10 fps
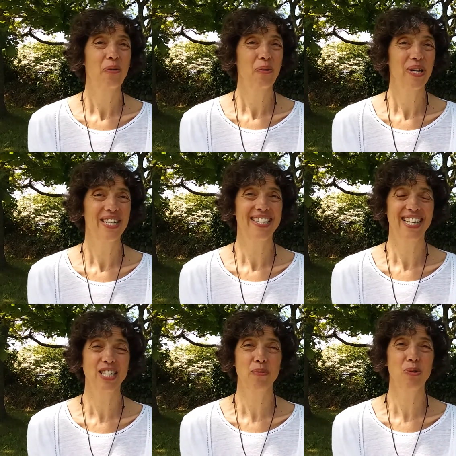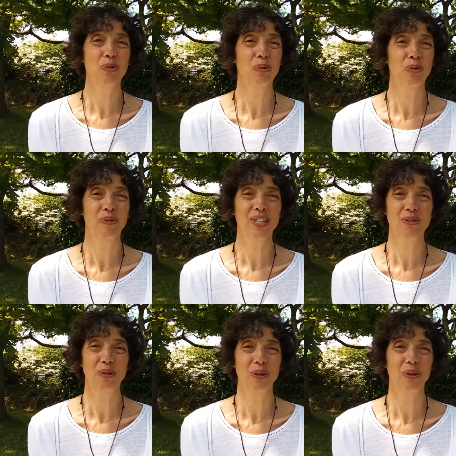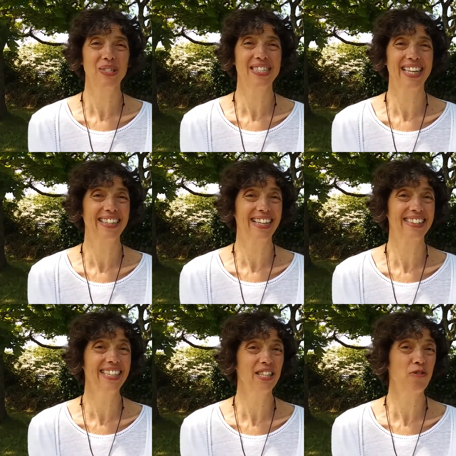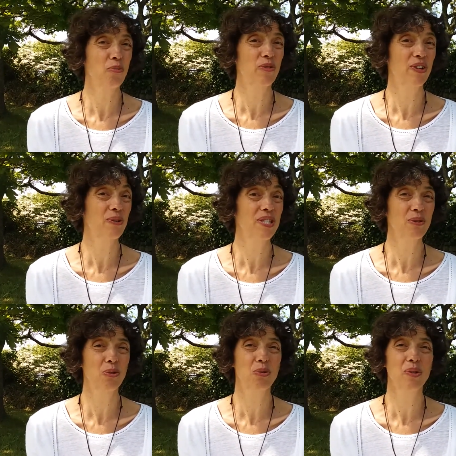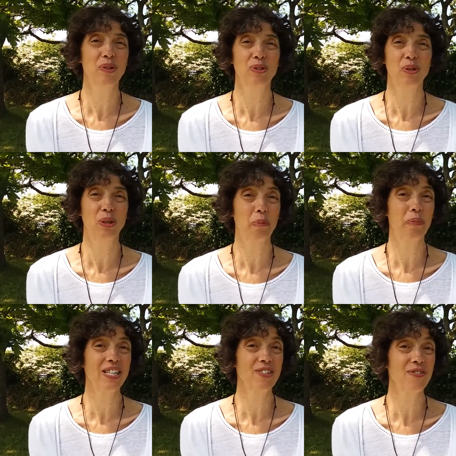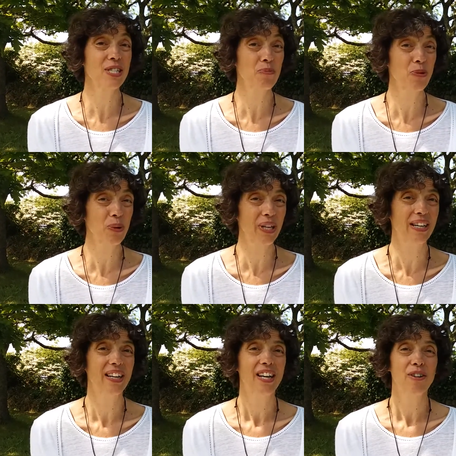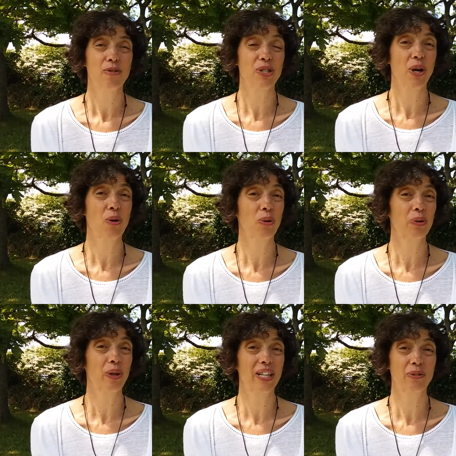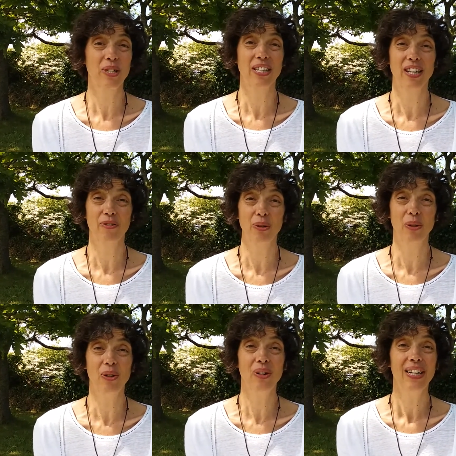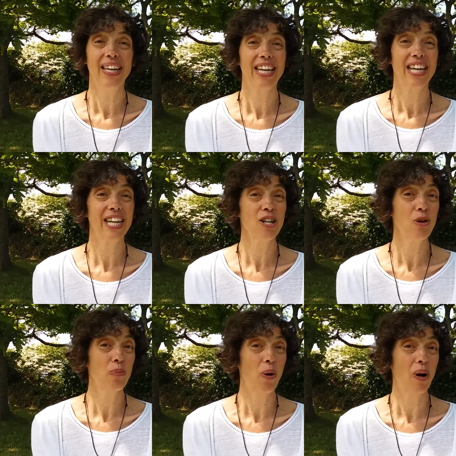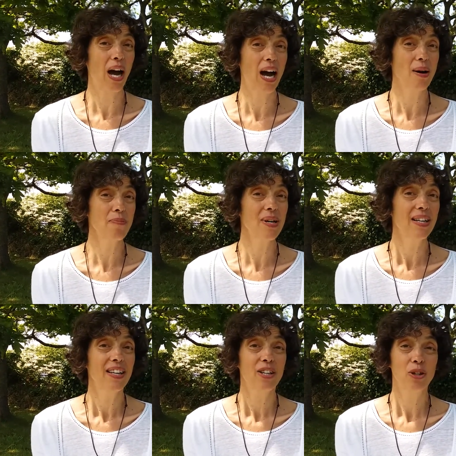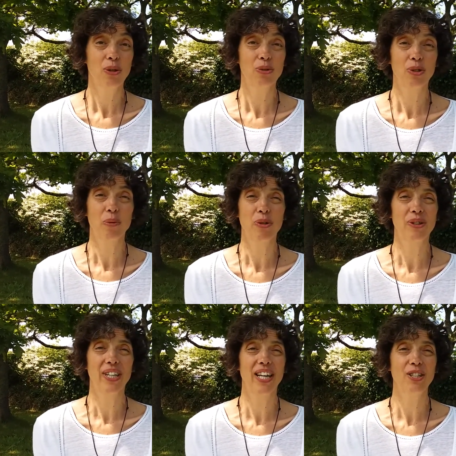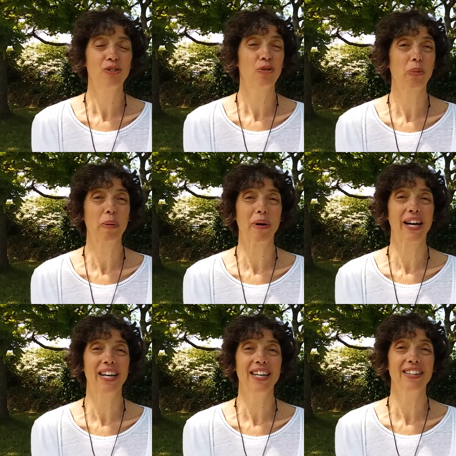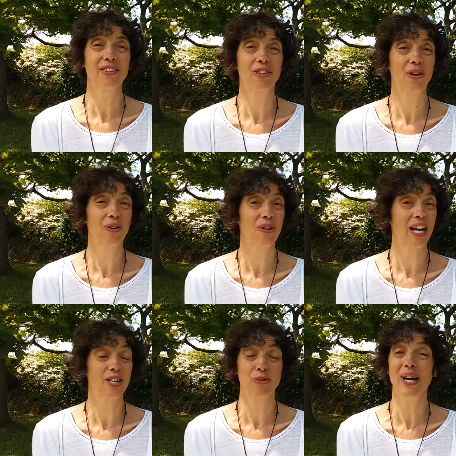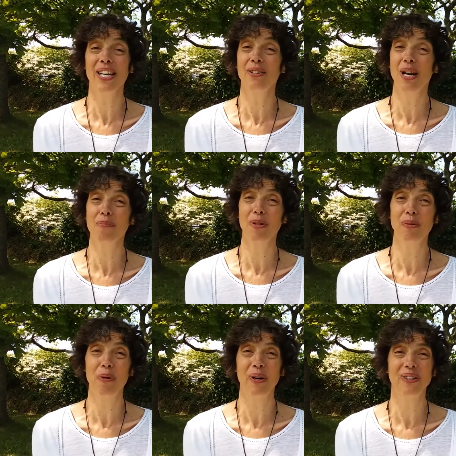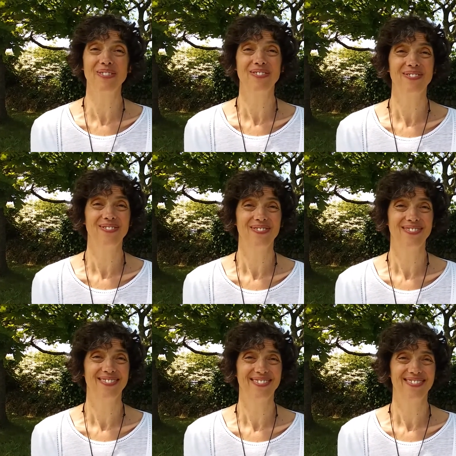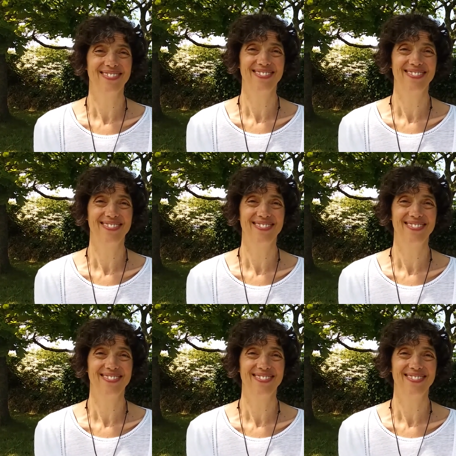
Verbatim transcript: oui, les inscriptions sont ouvertes sur notre site internet et vous pouvez aussi nous suivre sur notre page Facebook. Vous y rencontrerez nos intervenants et le programme que nous sommes en train de vous préparer dans la joie et dans la bonne humeur. Excellent.